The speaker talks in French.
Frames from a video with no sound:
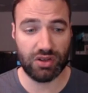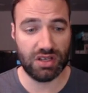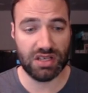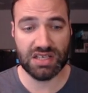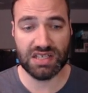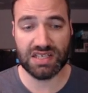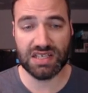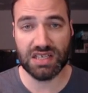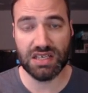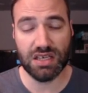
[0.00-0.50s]

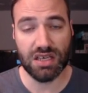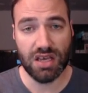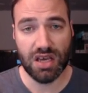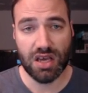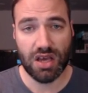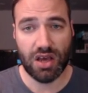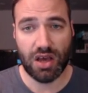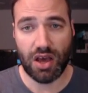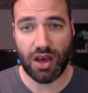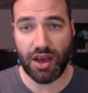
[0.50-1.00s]
Ici,
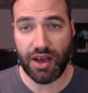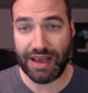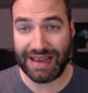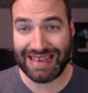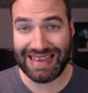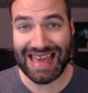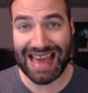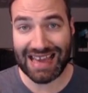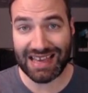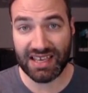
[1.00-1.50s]
euh,
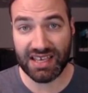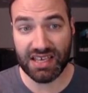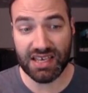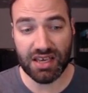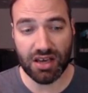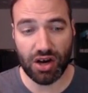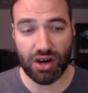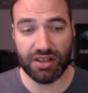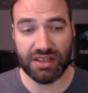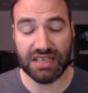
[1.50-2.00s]

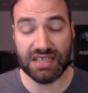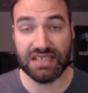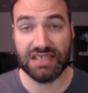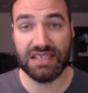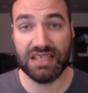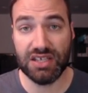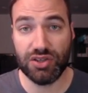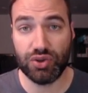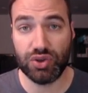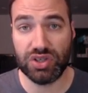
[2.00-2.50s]
Kaki a
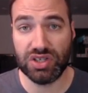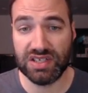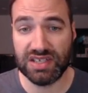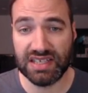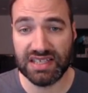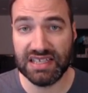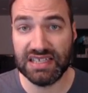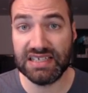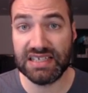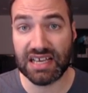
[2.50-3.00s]
décidé d'utiliser
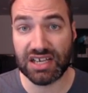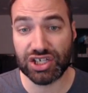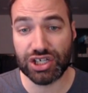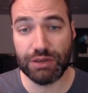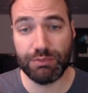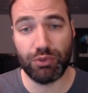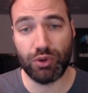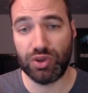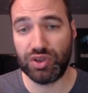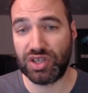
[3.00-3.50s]
des archers
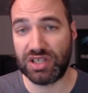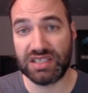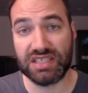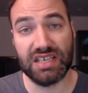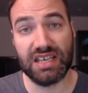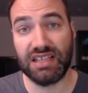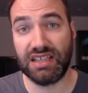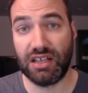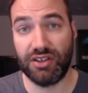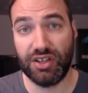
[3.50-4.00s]
pour le
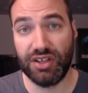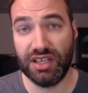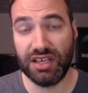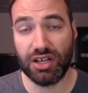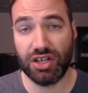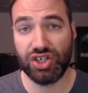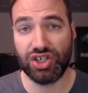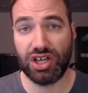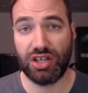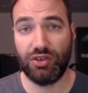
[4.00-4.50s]
sortir, étant donné que
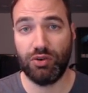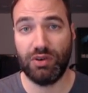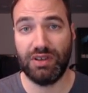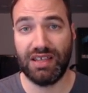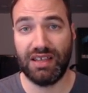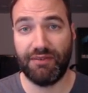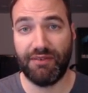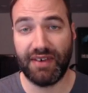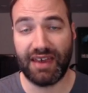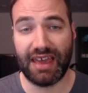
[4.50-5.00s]
le château
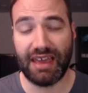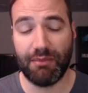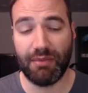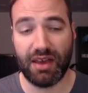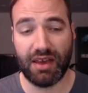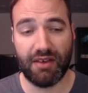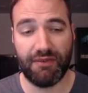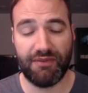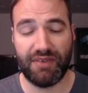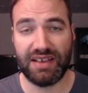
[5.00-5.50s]
était
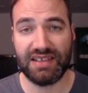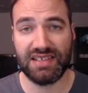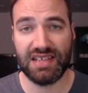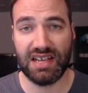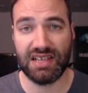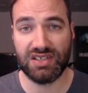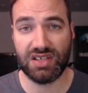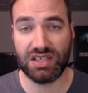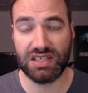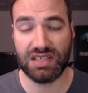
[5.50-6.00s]
vraiment facile
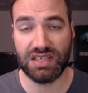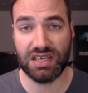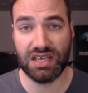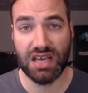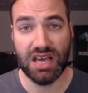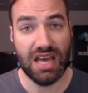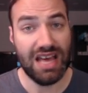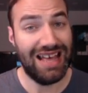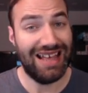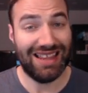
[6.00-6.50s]
à sortir.
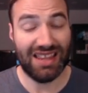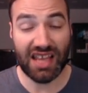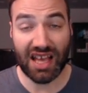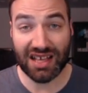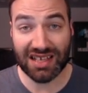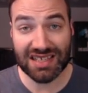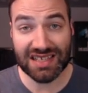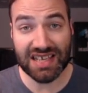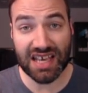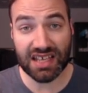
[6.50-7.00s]

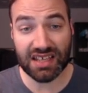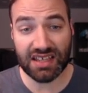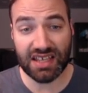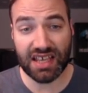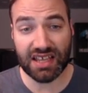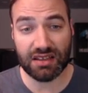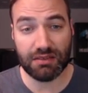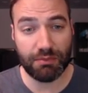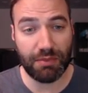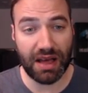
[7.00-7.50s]
Dans
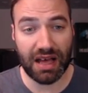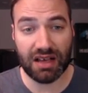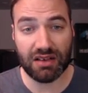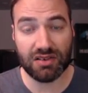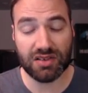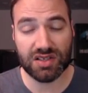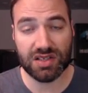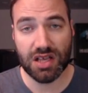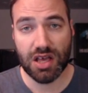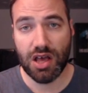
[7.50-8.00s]
certaines
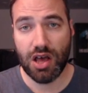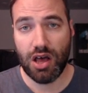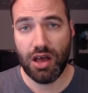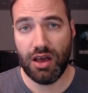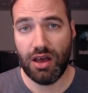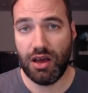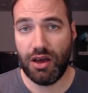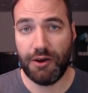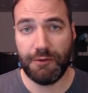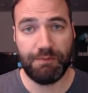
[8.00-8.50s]
bases,
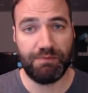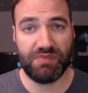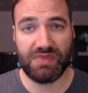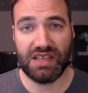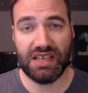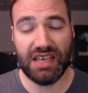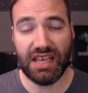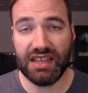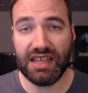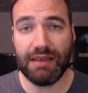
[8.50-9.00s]

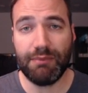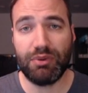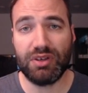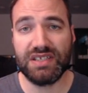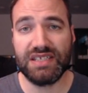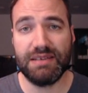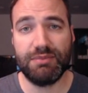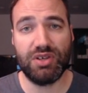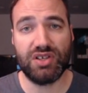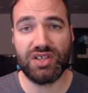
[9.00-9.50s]
il est
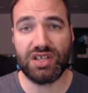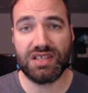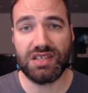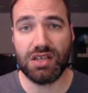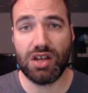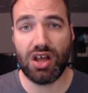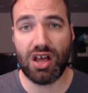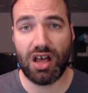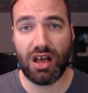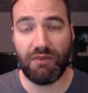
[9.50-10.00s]
impossible de sortir
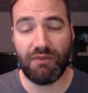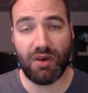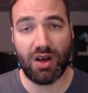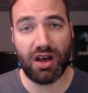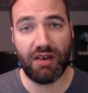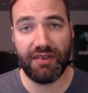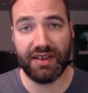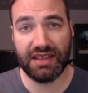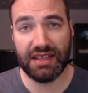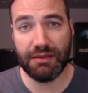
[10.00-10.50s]
le renfort
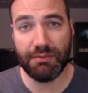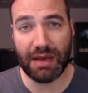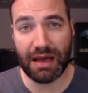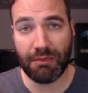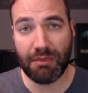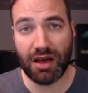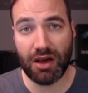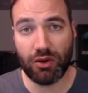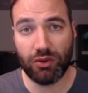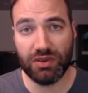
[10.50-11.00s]
avec des
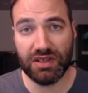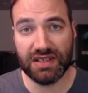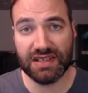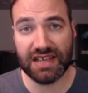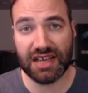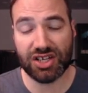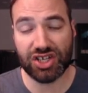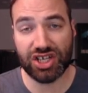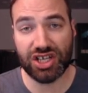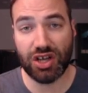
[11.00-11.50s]
barbares ou des
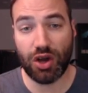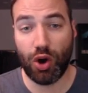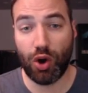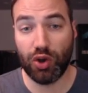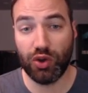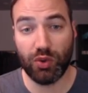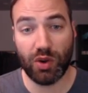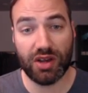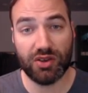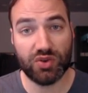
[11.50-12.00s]
archers. On
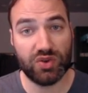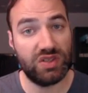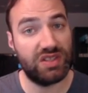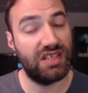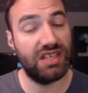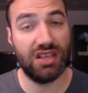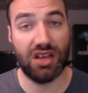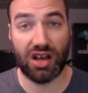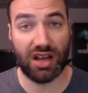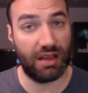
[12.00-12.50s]
doit
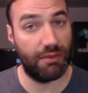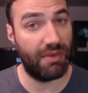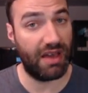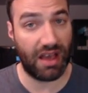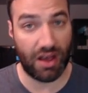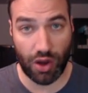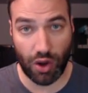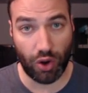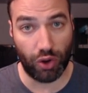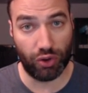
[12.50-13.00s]
utiliser carrément
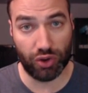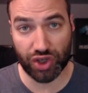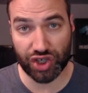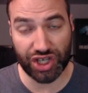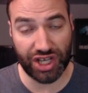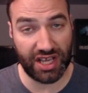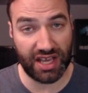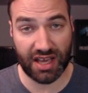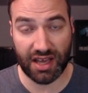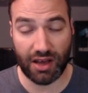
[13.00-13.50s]
un
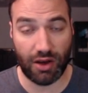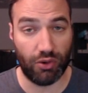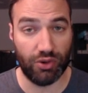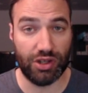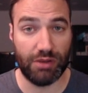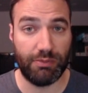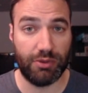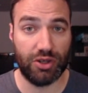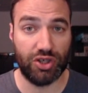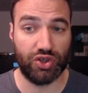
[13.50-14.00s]
géant. On
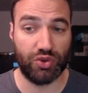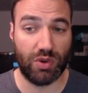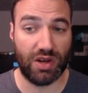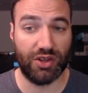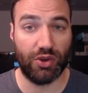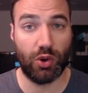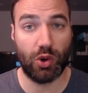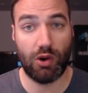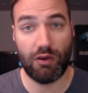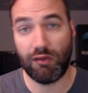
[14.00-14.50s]
n'a pas le choix,
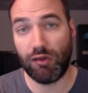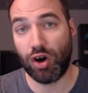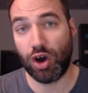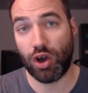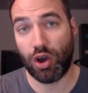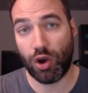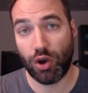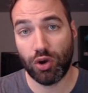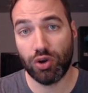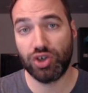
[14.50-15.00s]
donc on va avoir
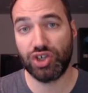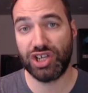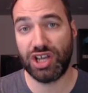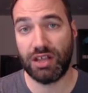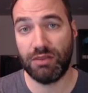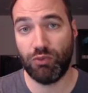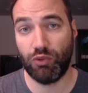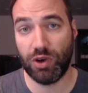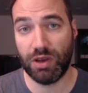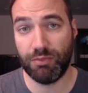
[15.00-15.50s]
un géant
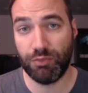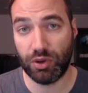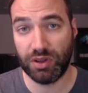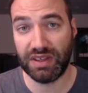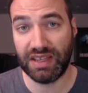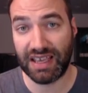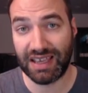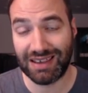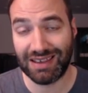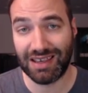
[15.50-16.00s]
de moins pour
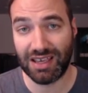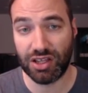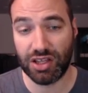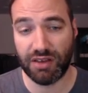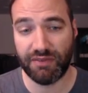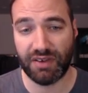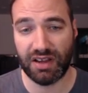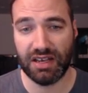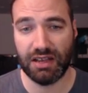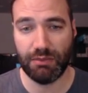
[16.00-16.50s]
tanker
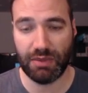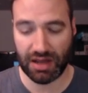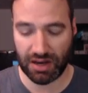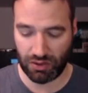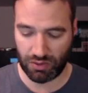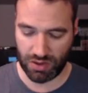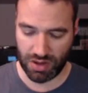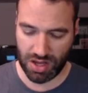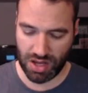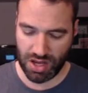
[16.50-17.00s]
devant les
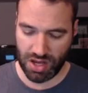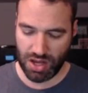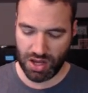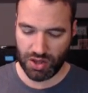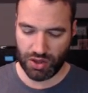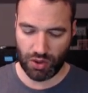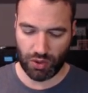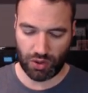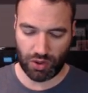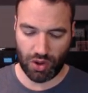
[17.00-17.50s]
ballons.
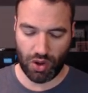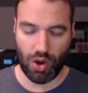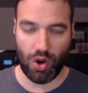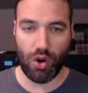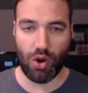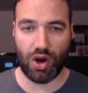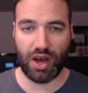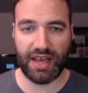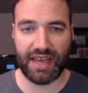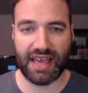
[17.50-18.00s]
Donc,
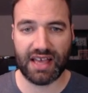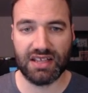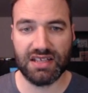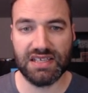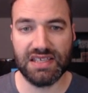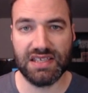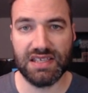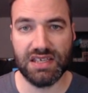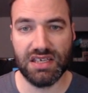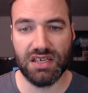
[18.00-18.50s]
on regarde
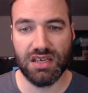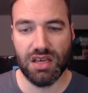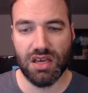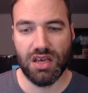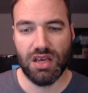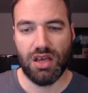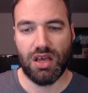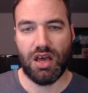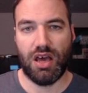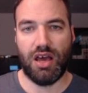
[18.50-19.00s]
ici.
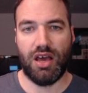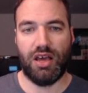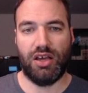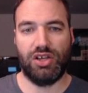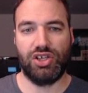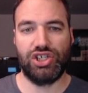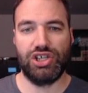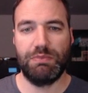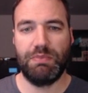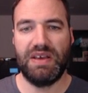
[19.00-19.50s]

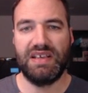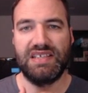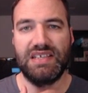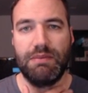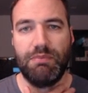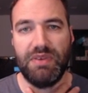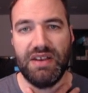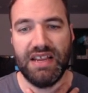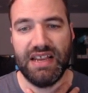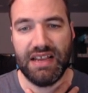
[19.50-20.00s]
J'ai pesé
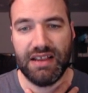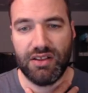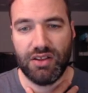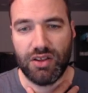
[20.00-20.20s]
play.